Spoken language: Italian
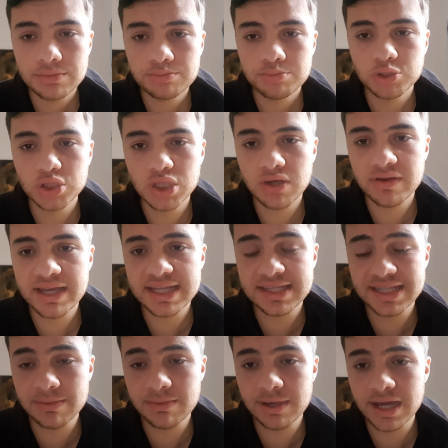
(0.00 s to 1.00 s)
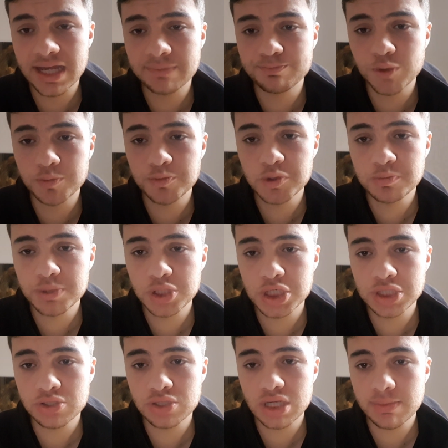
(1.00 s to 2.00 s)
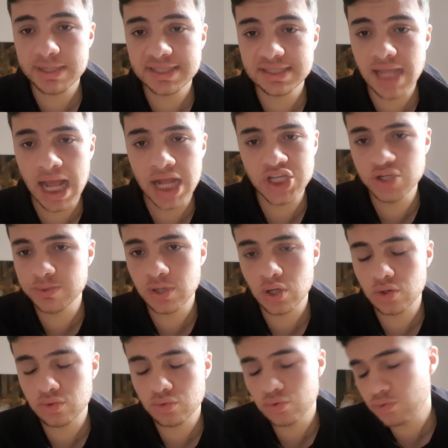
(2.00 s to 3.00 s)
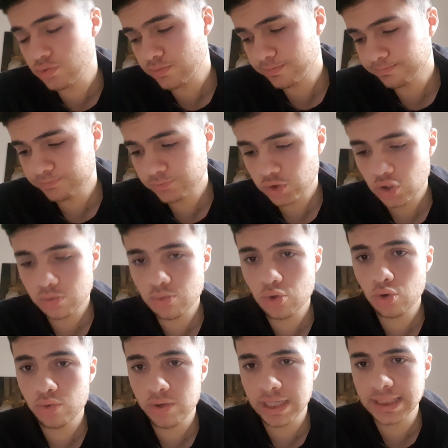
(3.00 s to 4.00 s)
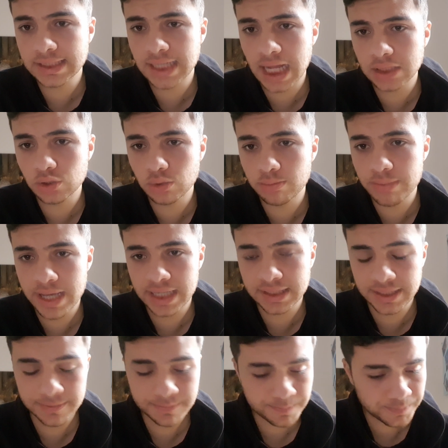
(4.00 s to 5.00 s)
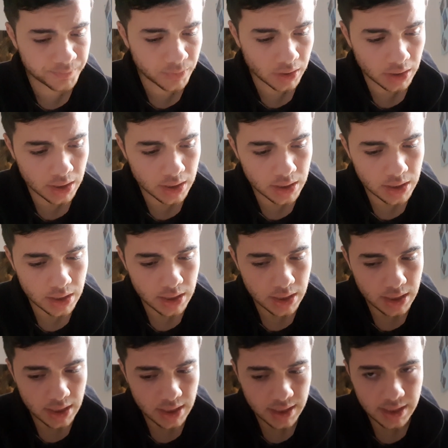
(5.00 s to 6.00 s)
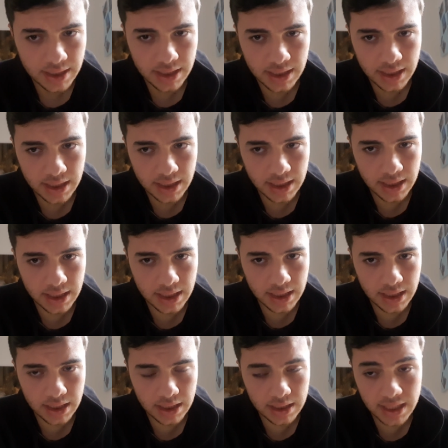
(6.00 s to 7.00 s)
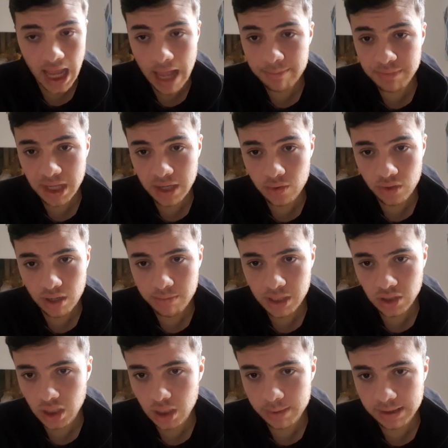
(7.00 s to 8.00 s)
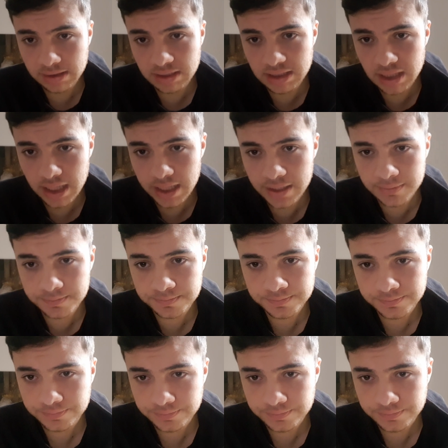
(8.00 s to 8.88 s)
poteva essere magari un po' più preciso nei passaggi, però comunque è entrato bene. E I cambi hanno cambiato la partita, eh?